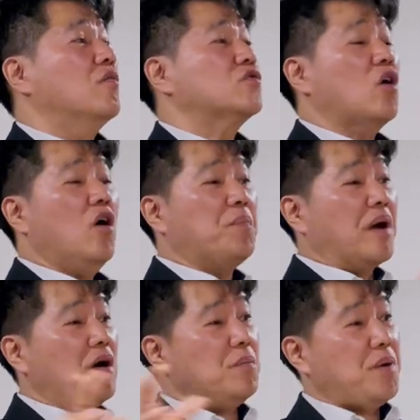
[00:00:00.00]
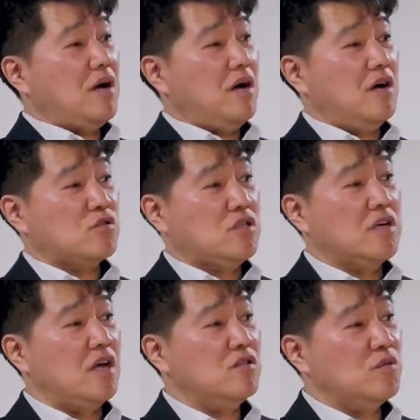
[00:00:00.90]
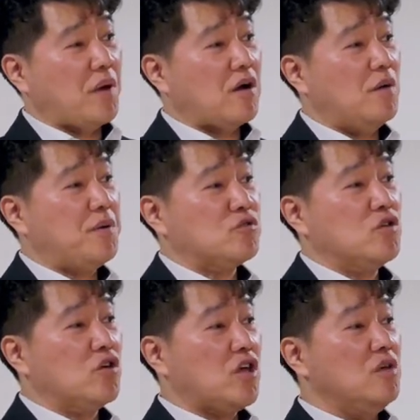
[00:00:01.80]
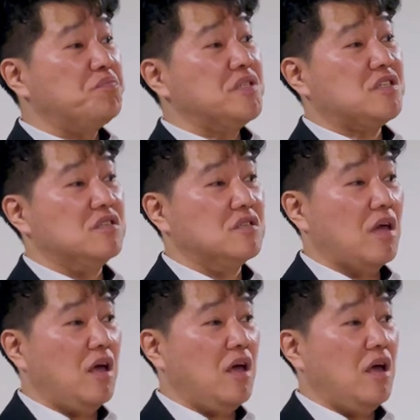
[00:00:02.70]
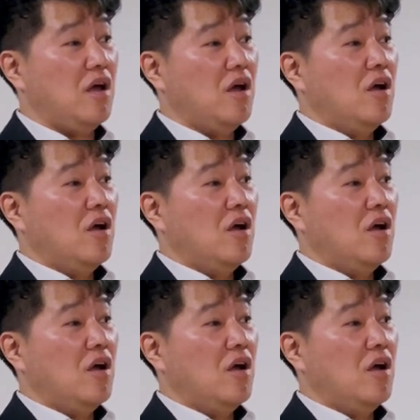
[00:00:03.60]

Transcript: 저 백합화 들에 있는 백합화도 이렇게 입히시는데